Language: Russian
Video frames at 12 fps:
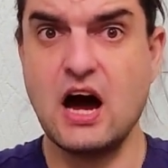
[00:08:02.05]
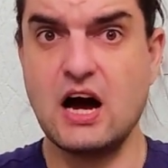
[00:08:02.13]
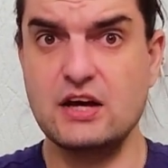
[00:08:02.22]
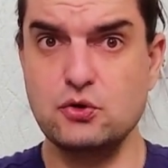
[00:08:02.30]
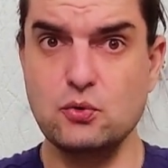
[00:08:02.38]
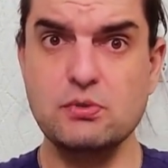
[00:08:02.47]

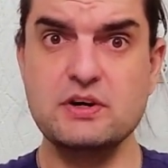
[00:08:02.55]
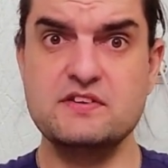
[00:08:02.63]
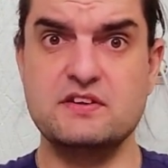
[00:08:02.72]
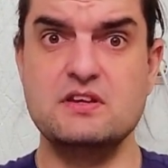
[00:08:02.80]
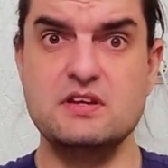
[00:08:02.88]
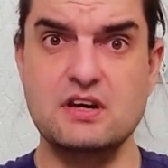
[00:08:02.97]
А
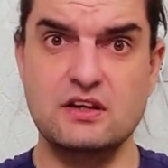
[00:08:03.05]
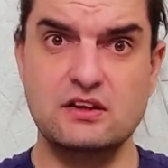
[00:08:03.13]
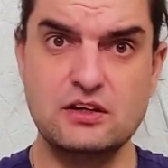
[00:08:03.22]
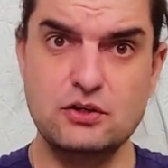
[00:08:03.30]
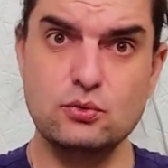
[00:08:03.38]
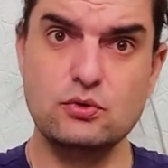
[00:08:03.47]
емкость они
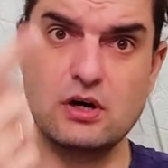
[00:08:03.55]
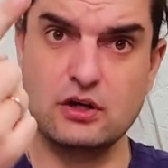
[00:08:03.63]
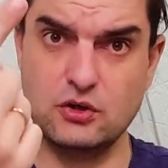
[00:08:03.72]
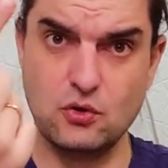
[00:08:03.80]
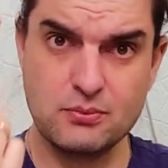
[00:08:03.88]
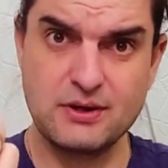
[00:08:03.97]
отдают
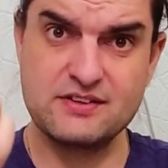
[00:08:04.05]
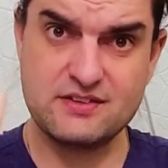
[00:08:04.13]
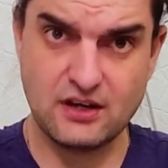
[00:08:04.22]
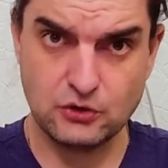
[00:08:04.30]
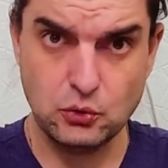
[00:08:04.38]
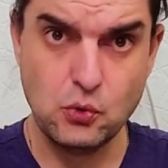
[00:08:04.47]
как
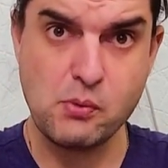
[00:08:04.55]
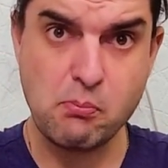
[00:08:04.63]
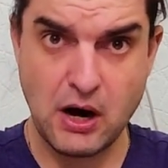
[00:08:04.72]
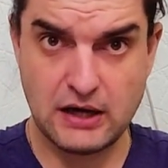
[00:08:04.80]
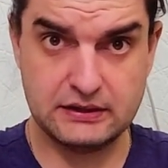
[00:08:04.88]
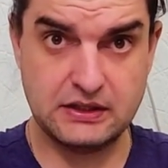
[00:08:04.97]
емкость одной
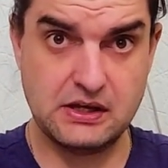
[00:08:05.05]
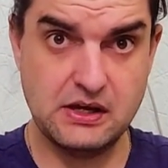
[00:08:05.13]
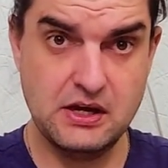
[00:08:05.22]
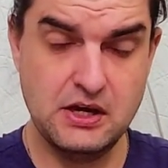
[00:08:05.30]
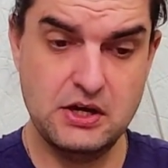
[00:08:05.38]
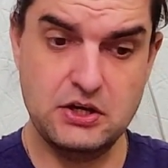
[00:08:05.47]
банки.
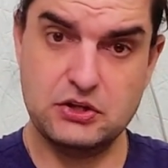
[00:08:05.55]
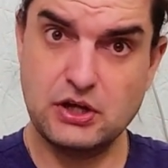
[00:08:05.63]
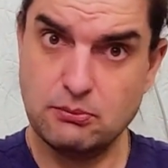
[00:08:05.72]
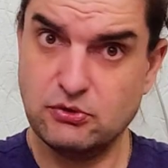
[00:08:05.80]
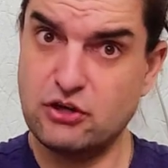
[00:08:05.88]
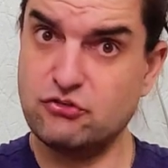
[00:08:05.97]
И
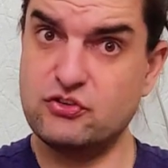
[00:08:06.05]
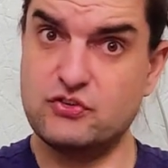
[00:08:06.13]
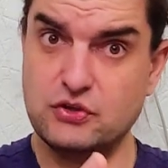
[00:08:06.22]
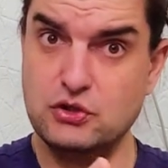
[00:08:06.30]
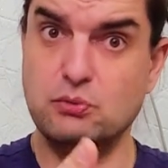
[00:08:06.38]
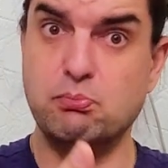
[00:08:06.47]
там даже
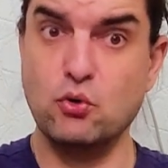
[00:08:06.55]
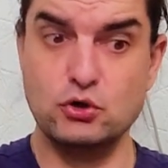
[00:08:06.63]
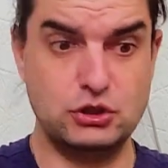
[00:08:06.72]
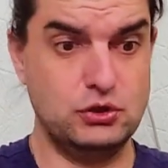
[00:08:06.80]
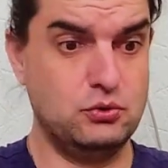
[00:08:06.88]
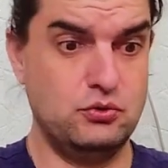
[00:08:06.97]
стоит больше.